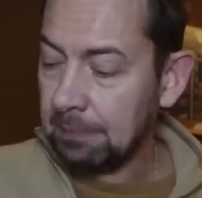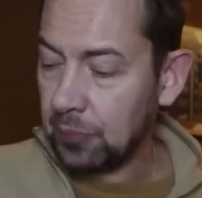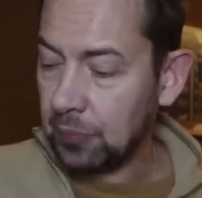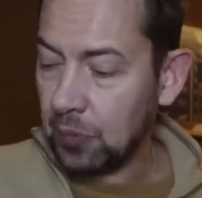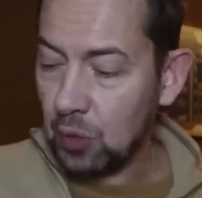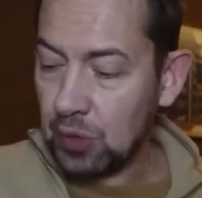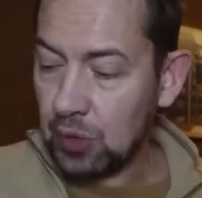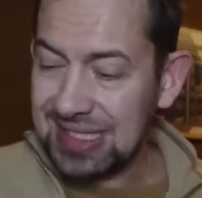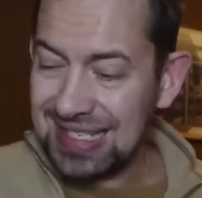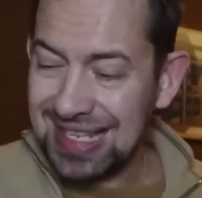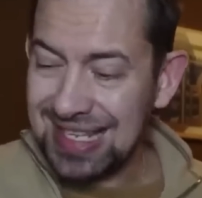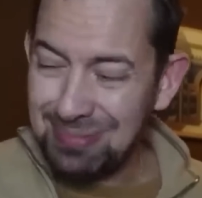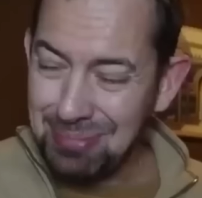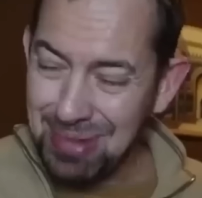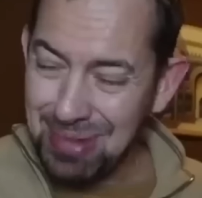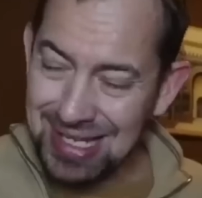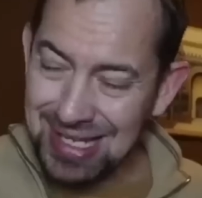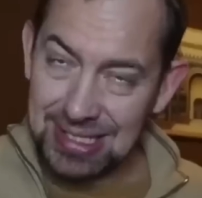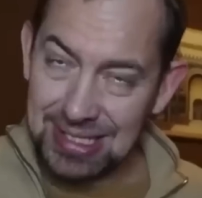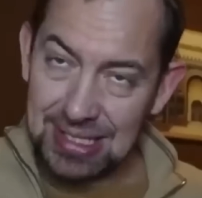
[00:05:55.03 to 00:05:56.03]
Но
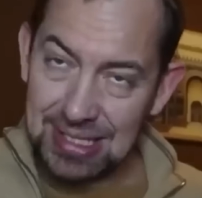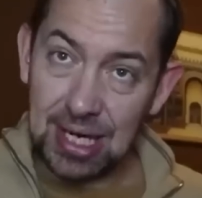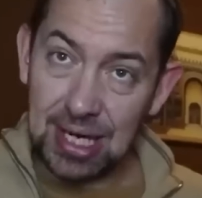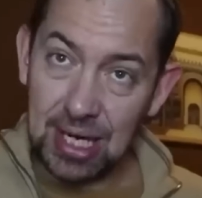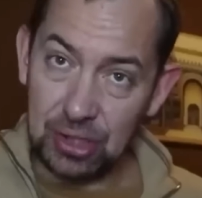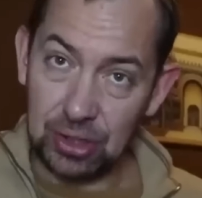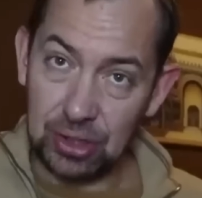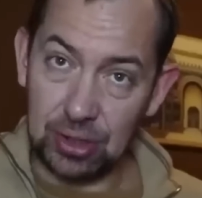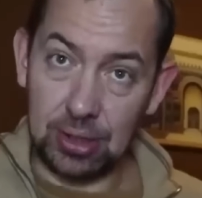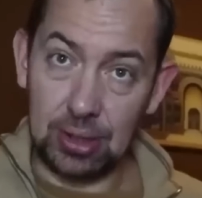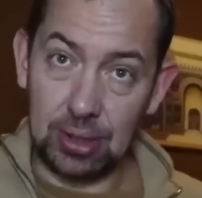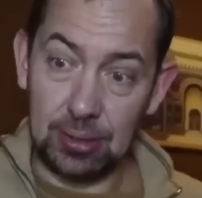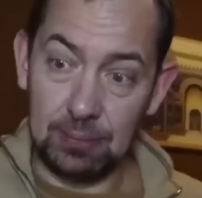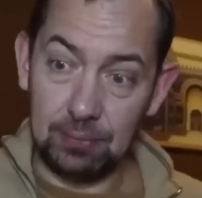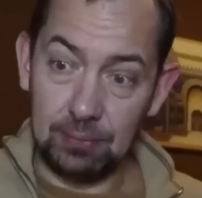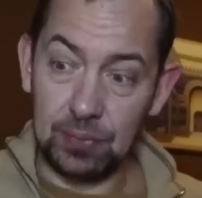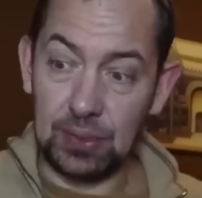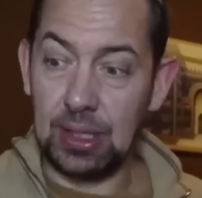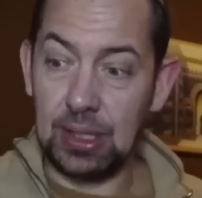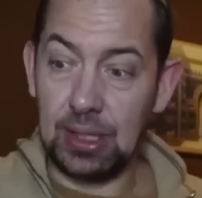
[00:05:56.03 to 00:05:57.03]
самое страшное
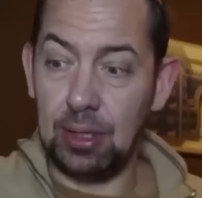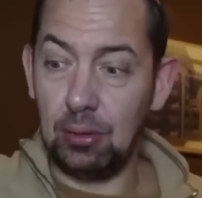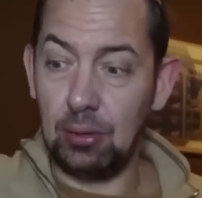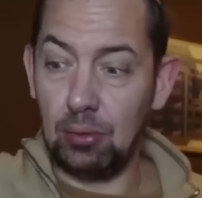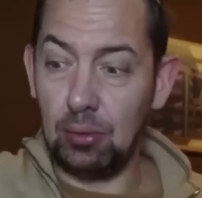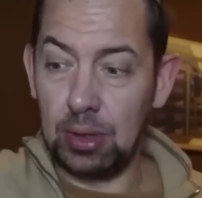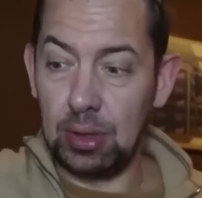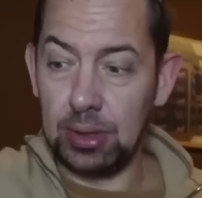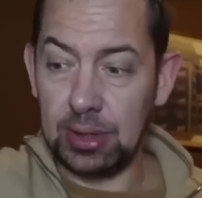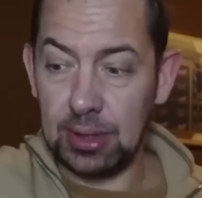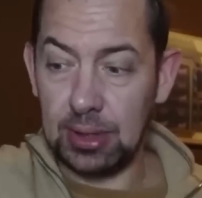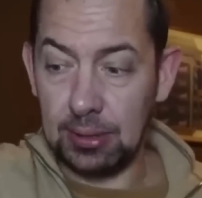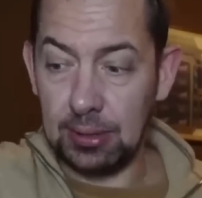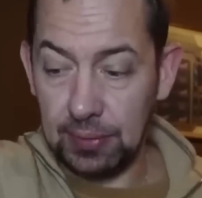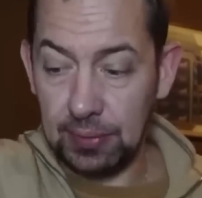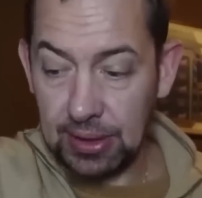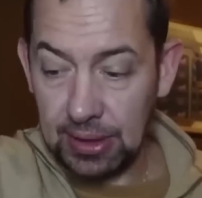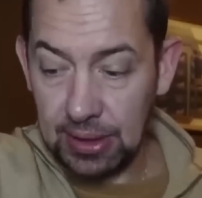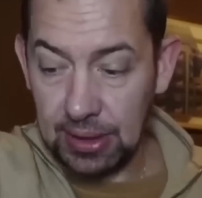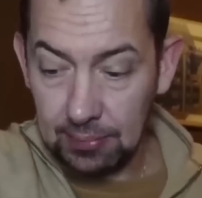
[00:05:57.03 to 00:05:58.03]
для Ольки
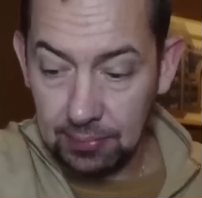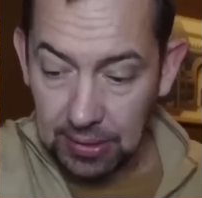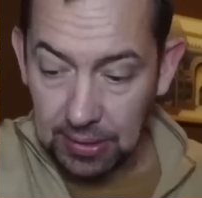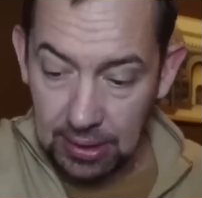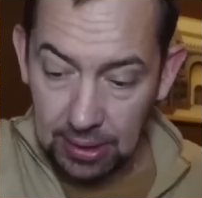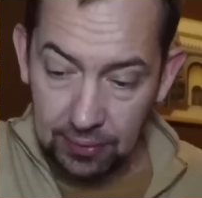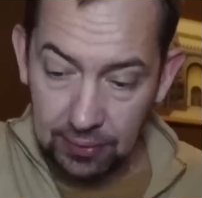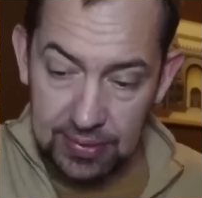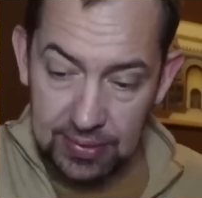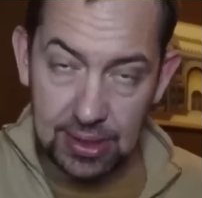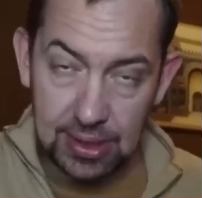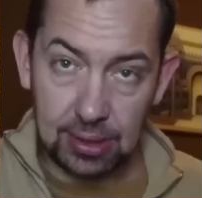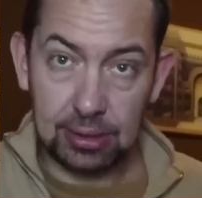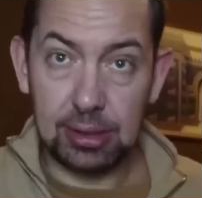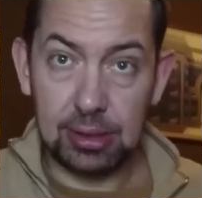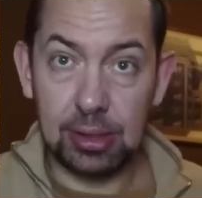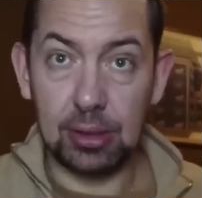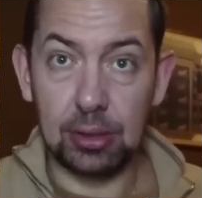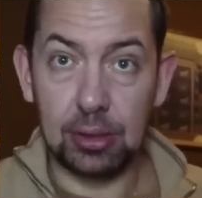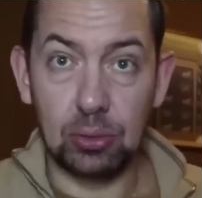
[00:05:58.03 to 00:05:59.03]
и для всех
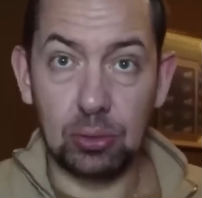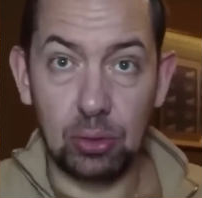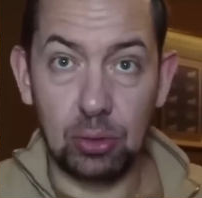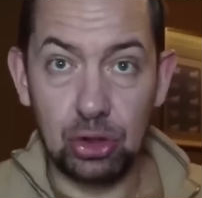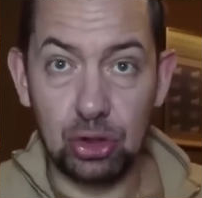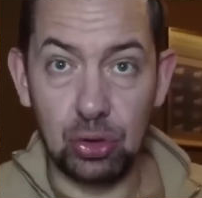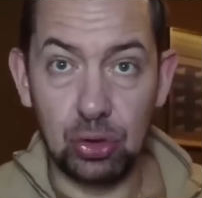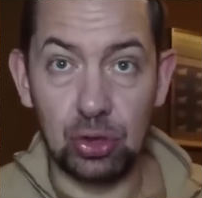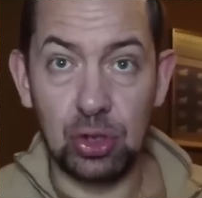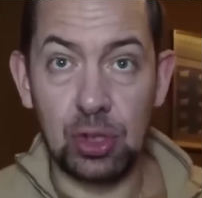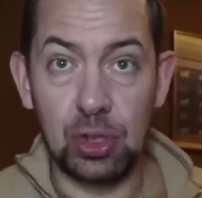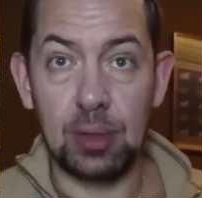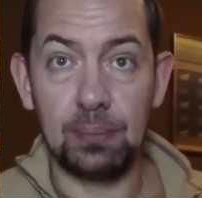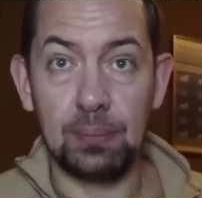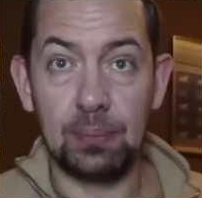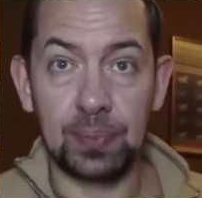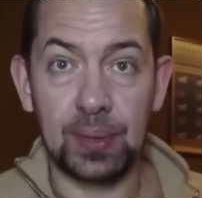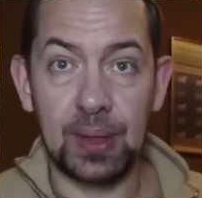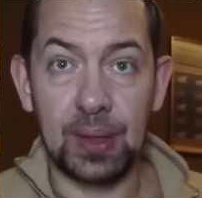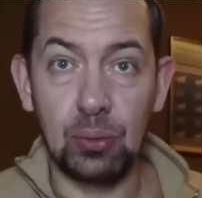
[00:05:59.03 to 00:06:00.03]
тех, кто еще не
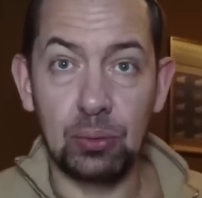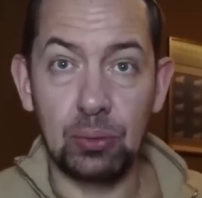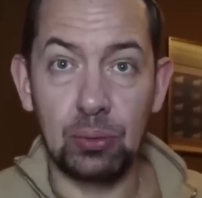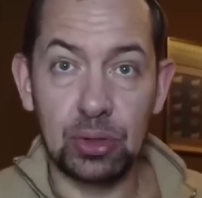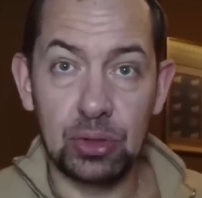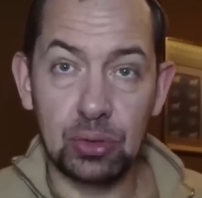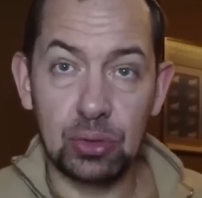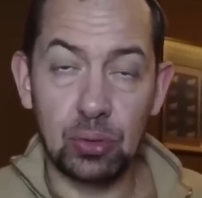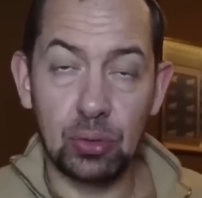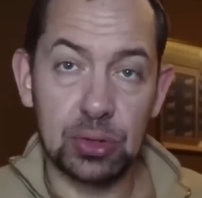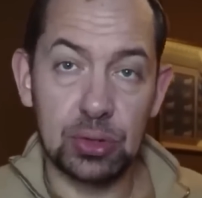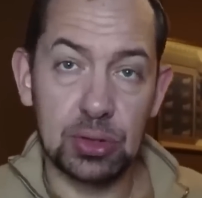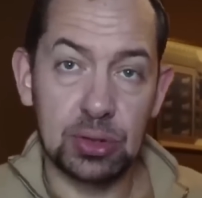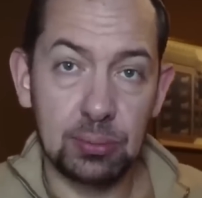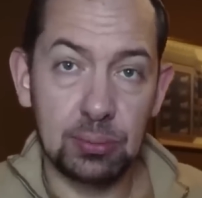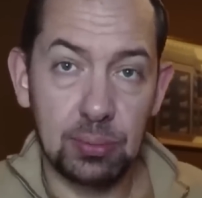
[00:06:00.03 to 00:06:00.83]
уничтожен